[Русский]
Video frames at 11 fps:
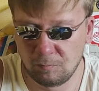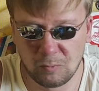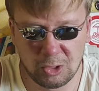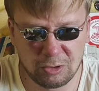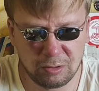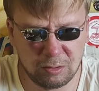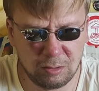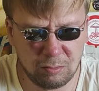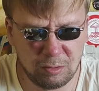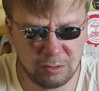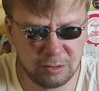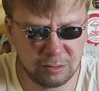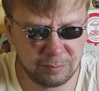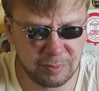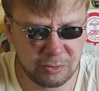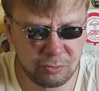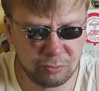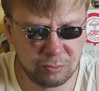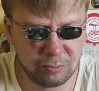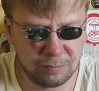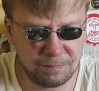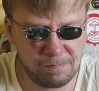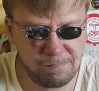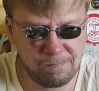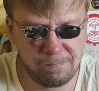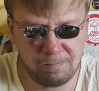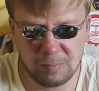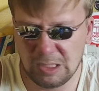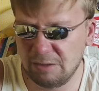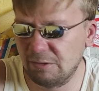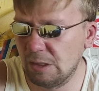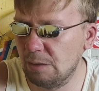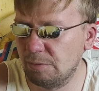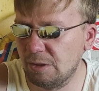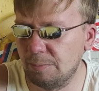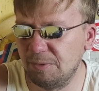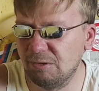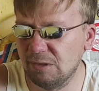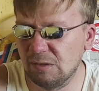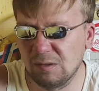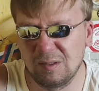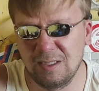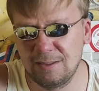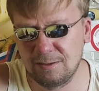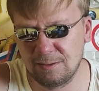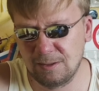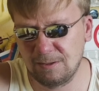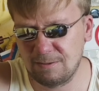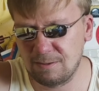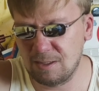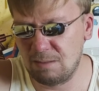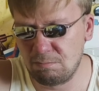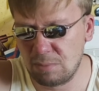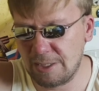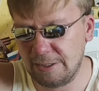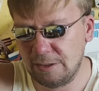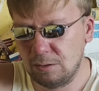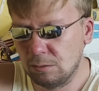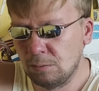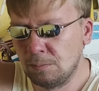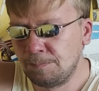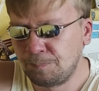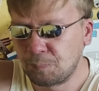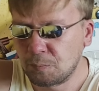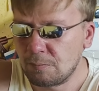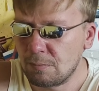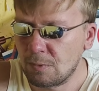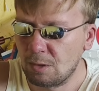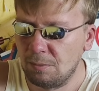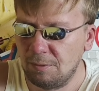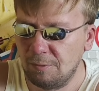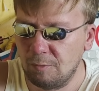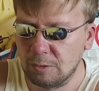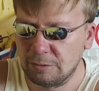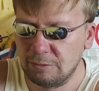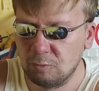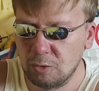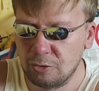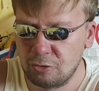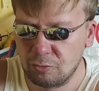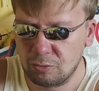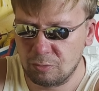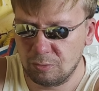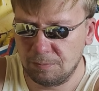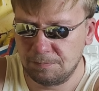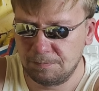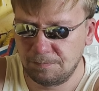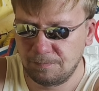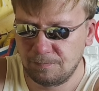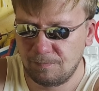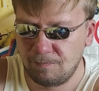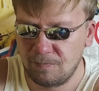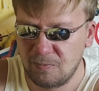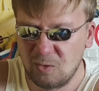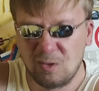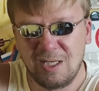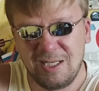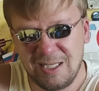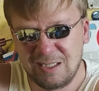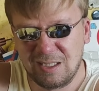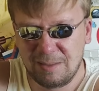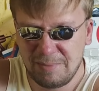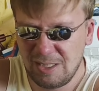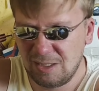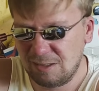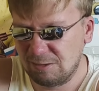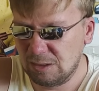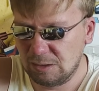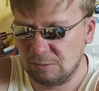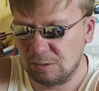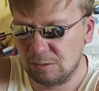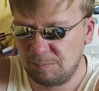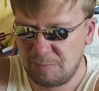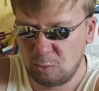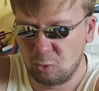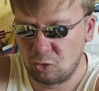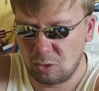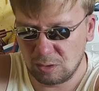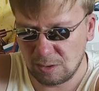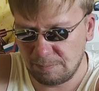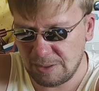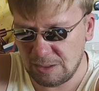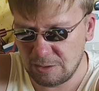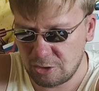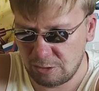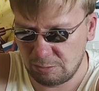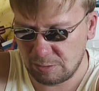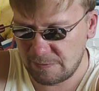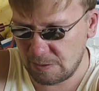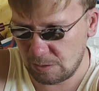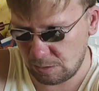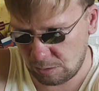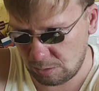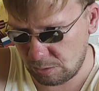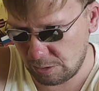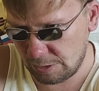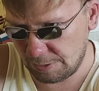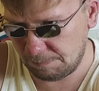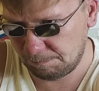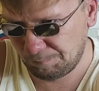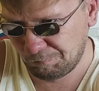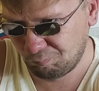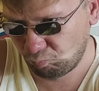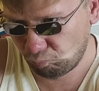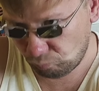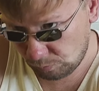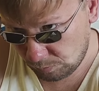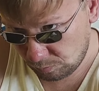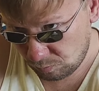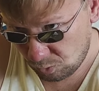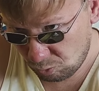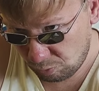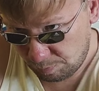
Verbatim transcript: Даже алкоголь где-то прочувствую. Ммм, как в крепких пивасах, знаете, этот амбре идет. Вот, его я чувствую. Ну, а карамелька, вот это вот петушок на палочке, вот все такие дела. Ух,